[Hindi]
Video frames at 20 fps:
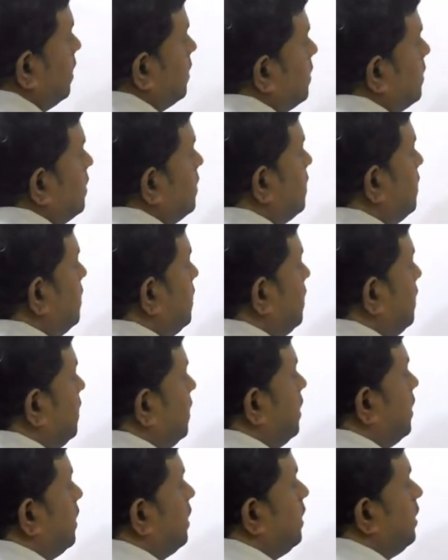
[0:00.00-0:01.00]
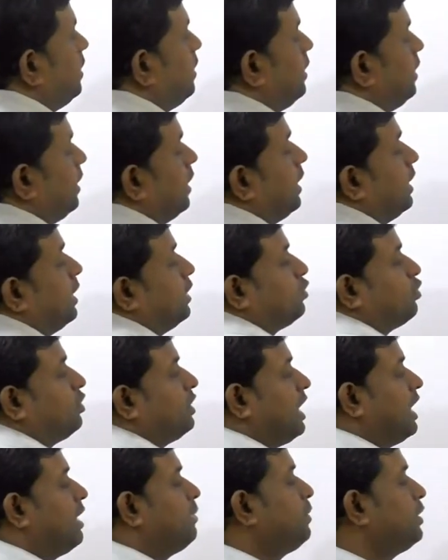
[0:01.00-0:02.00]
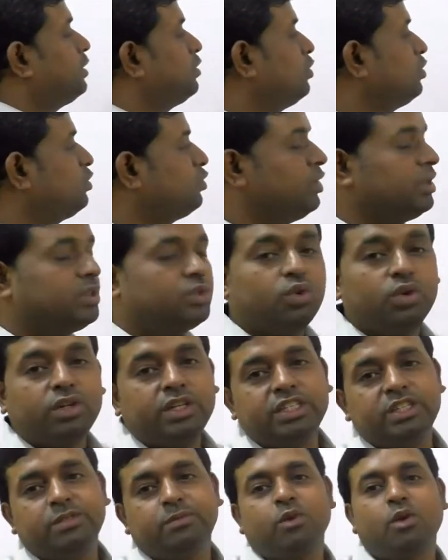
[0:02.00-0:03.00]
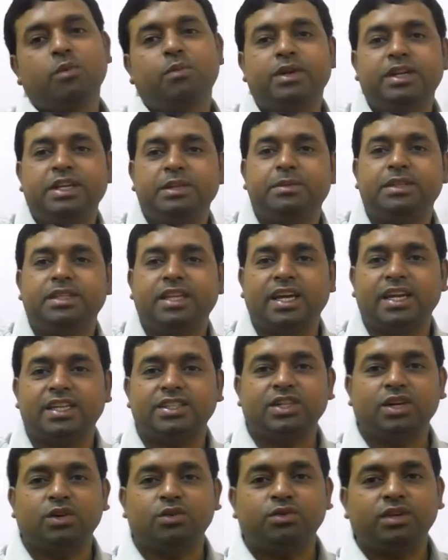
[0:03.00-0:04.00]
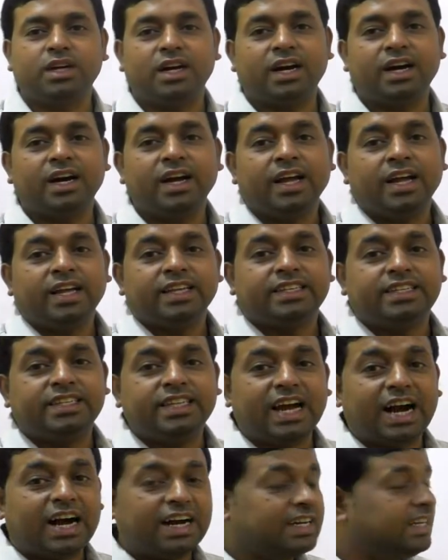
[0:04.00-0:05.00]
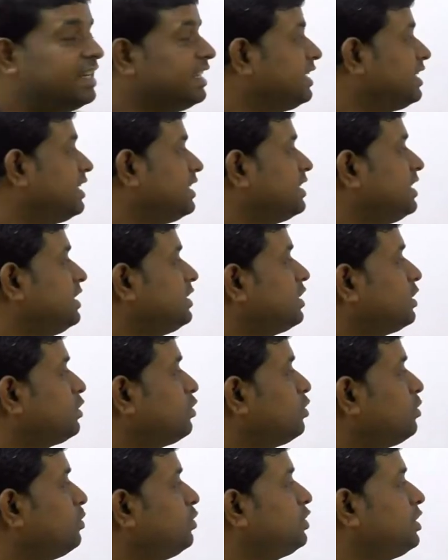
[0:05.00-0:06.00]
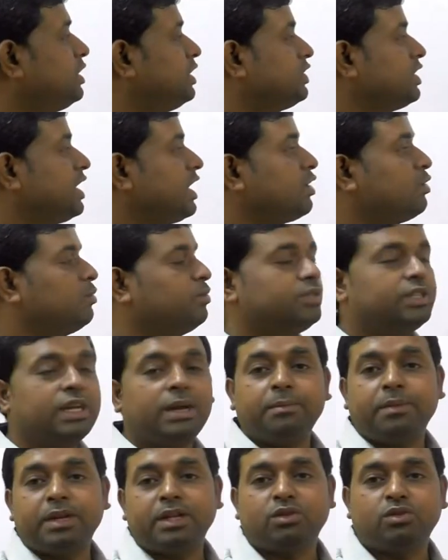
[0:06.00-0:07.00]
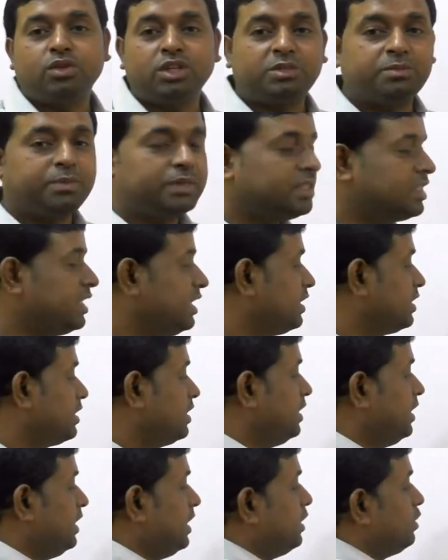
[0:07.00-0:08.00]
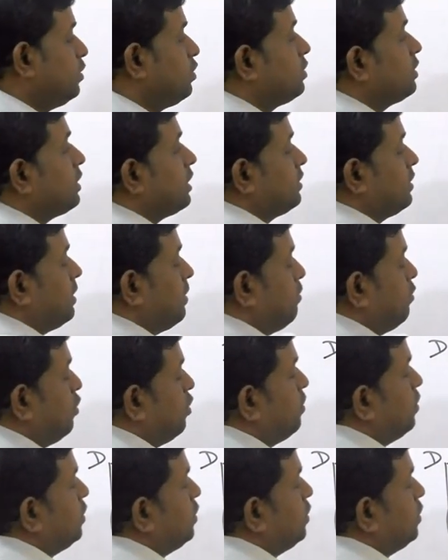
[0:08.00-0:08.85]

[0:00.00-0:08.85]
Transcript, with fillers: सी डी तो यहां पर दोस्तों एक छोटी सी प्रॉपर्टी बताना चाहूंगा कि अगर किसी चतुर्भुज की चारों भुजाएं वृत्त को स्पर्श करती हैं तो सम्मुख